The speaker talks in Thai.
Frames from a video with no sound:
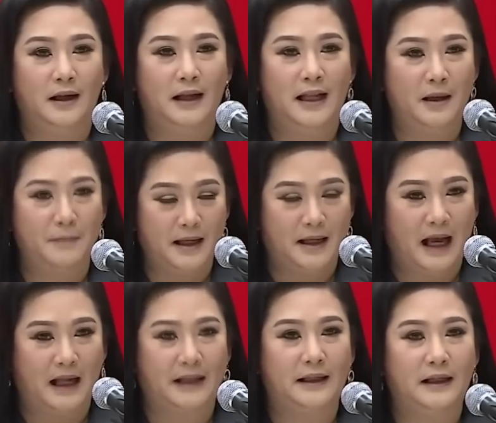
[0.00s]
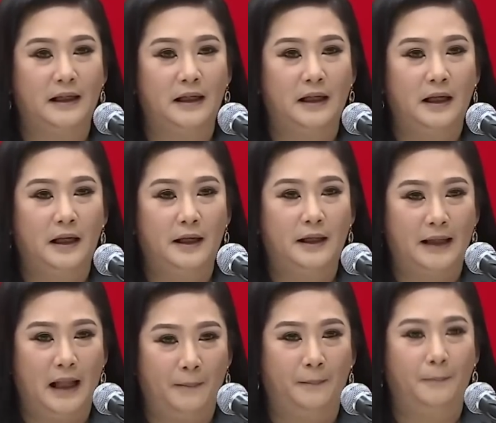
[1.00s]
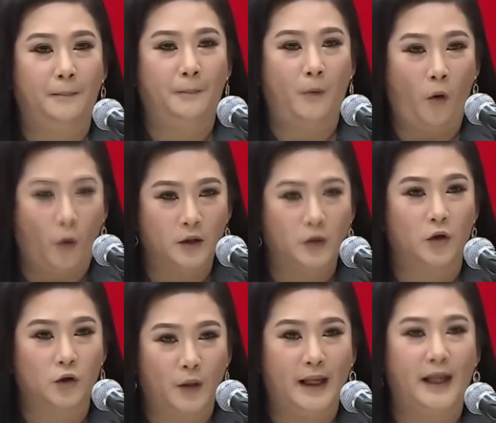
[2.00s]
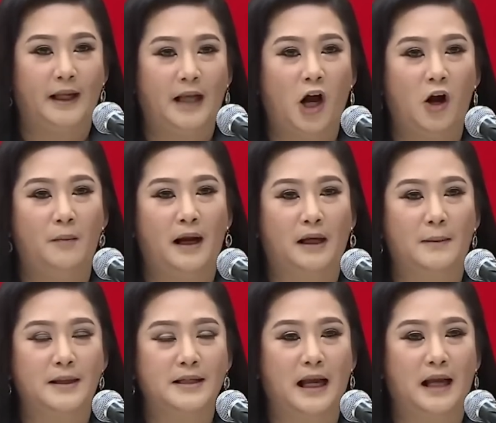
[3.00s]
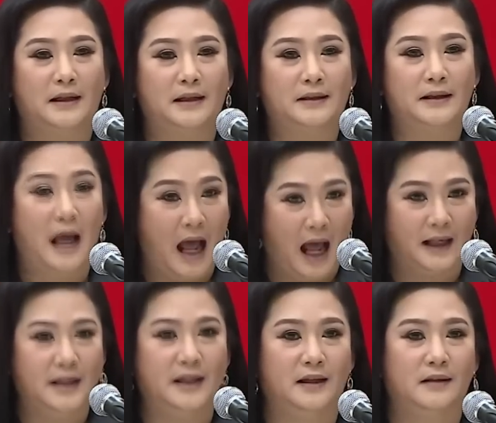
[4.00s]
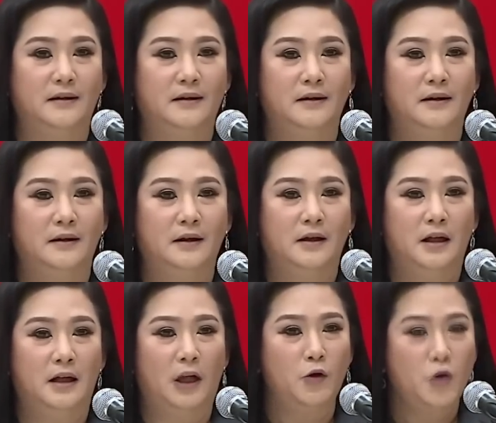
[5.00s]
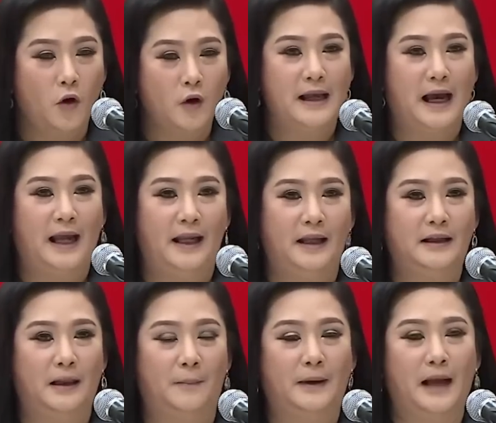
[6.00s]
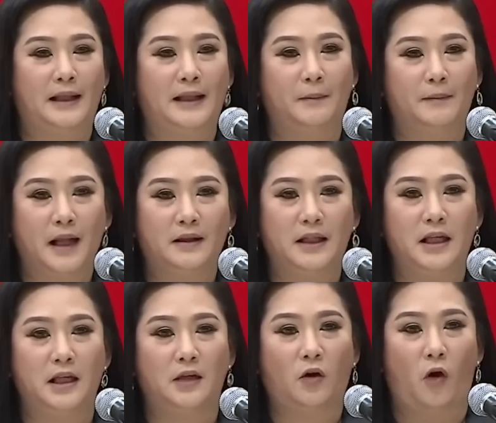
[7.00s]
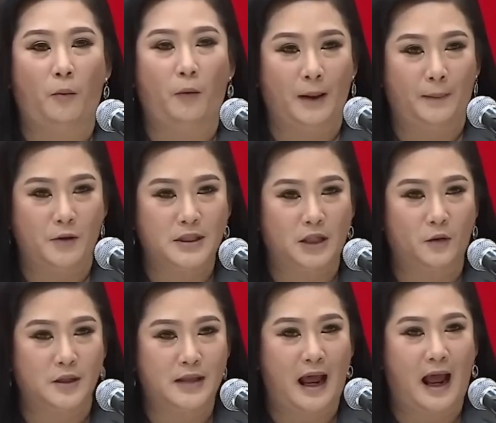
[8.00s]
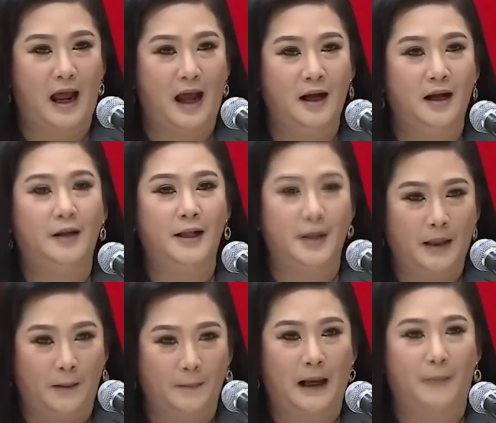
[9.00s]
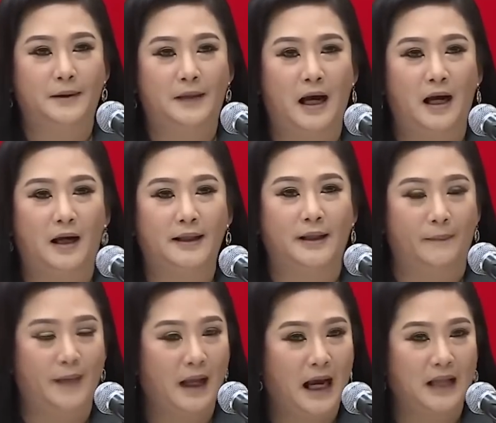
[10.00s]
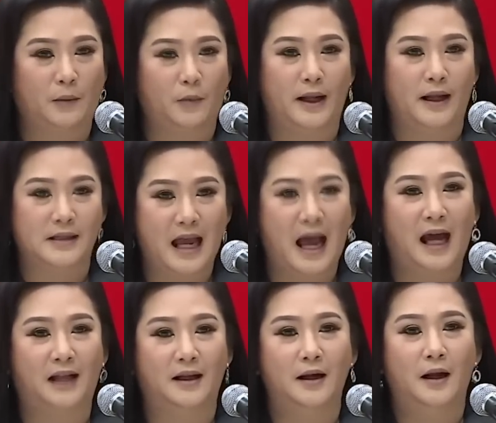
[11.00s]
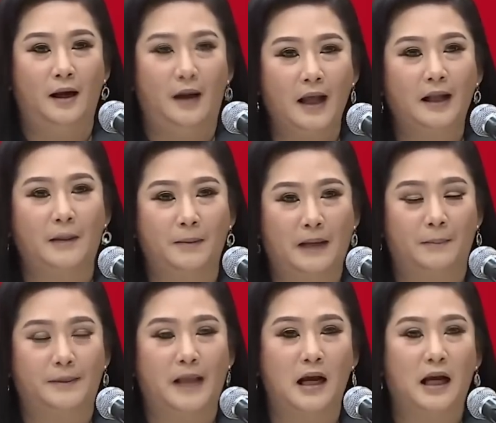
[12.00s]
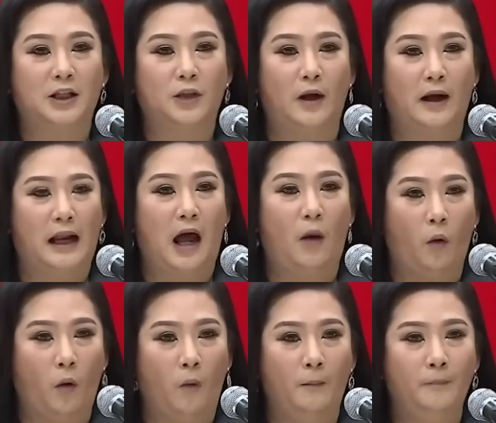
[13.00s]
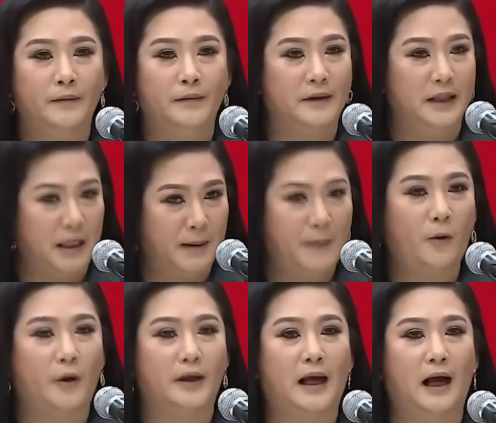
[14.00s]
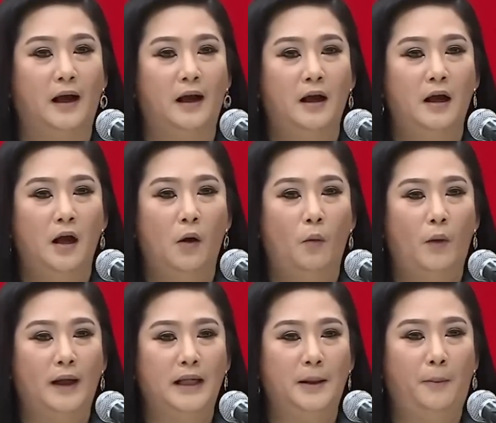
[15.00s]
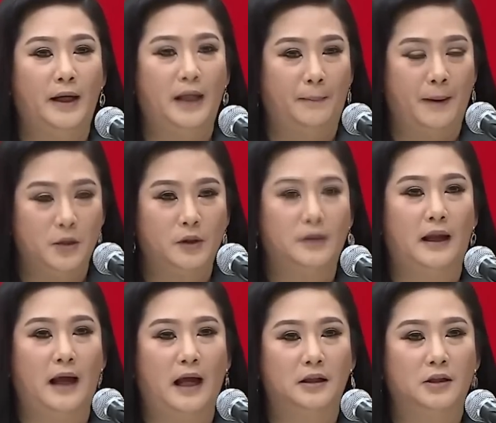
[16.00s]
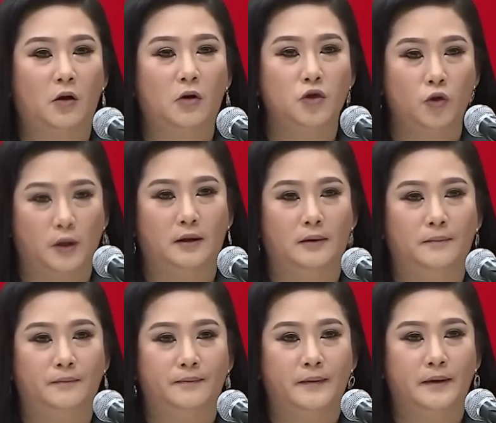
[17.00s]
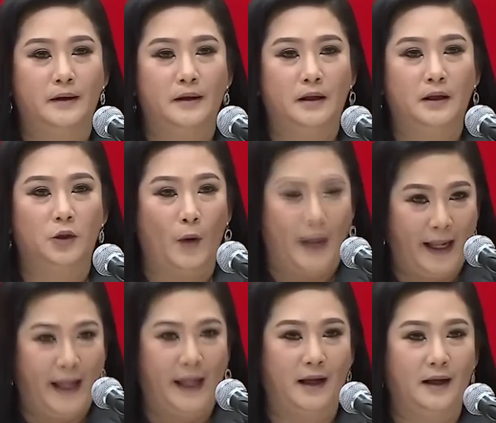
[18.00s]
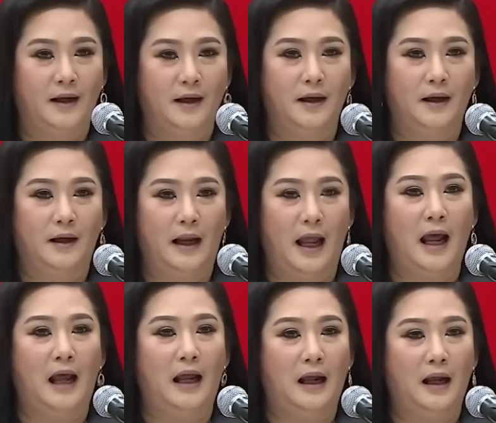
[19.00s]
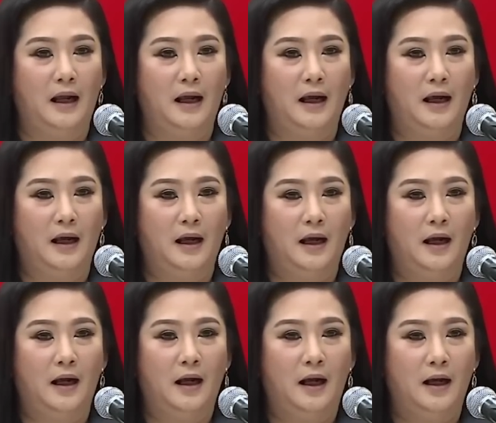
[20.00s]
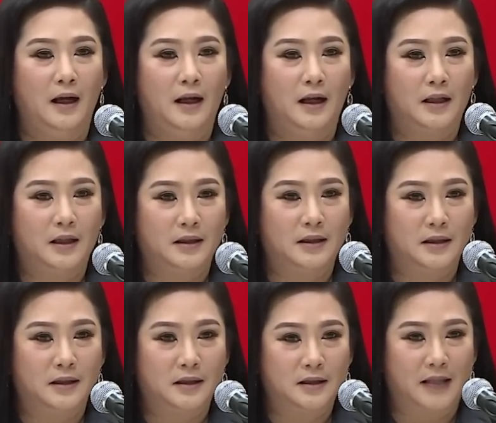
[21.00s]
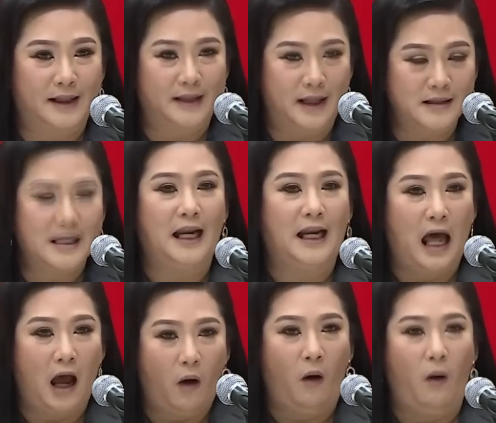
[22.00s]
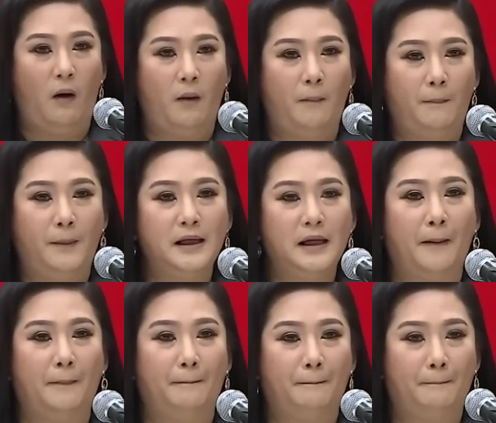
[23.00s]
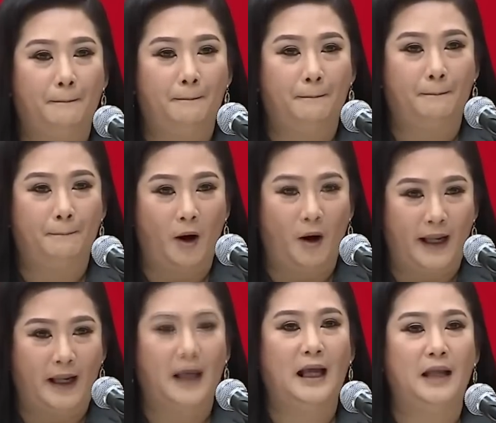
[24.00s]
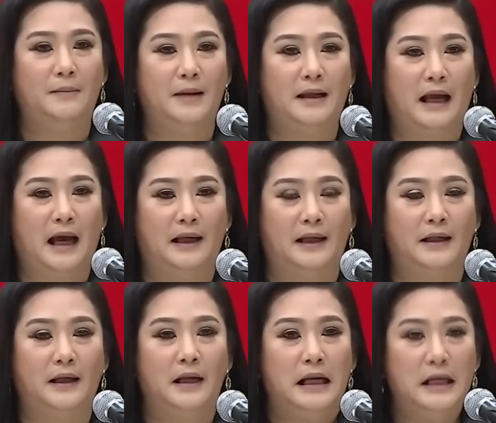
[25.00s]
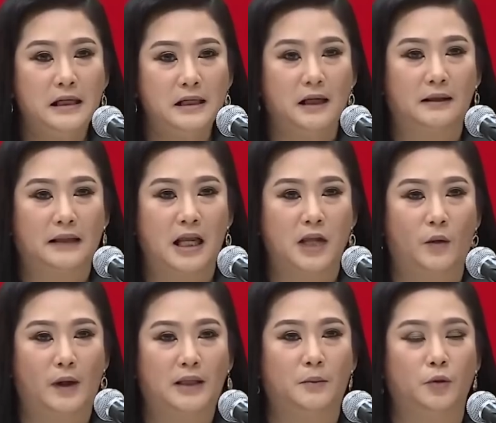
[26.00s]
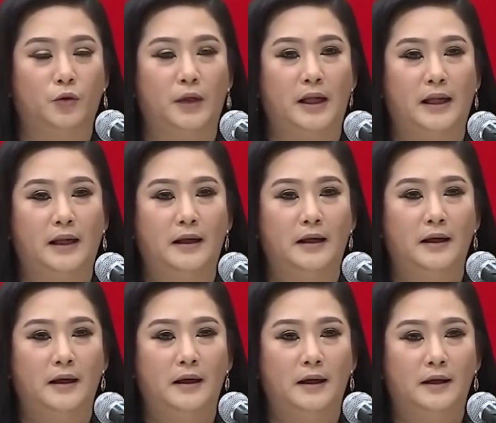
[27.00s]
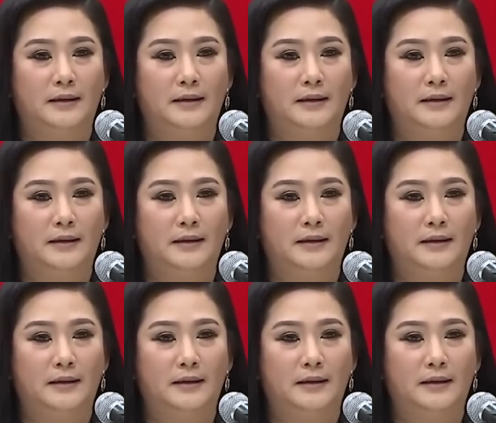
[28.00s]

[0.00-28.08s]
ดาต้องทำมาเลยนะฮะว่าในสมัยรัฐบาลของคุณยิ่งลักษณ์นั้นมีการอนุมัติงบประมาณให้กับพื้นที่ภาคใต้ในการซ่อมแซมถนนเนี่ยครับเป็นจำนวนเท่าไหร่ให้ภาคเหนือเท่าไหร่ภาคอีสานเท่าไหร่ภาคกลางเท่าไหร่ภาคใต้เป็นจำนวนเท่าไหร่วันนี้คุณตรีชดาเนี่ยครับกำลังโยนบาปเนี่ยนะครับไปให้หน่วยงานที่เขาดูแลภาคใต้ให้สำนักงบประมาณเพราะคุณตรีชดาบอกว่าสำนักงบประมาณเนี่ยที่ขอมาเนี่ยคือ